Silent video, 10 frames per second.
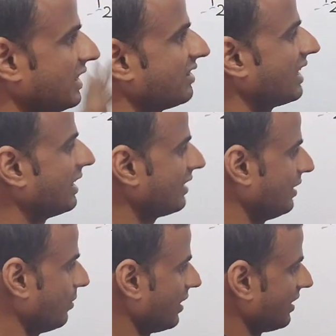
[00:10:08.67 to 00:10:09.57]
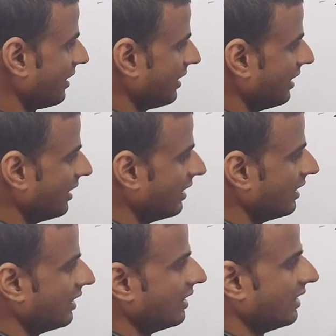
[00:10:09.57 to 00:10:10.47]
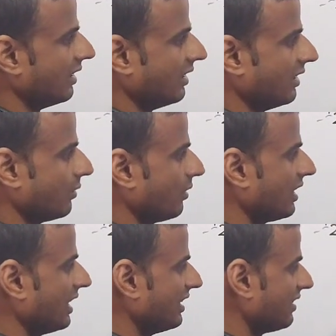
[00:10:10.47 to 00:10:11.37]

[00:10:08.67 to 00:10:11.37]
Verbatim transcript: मन शांत नहीं हो रहा था इनको लगा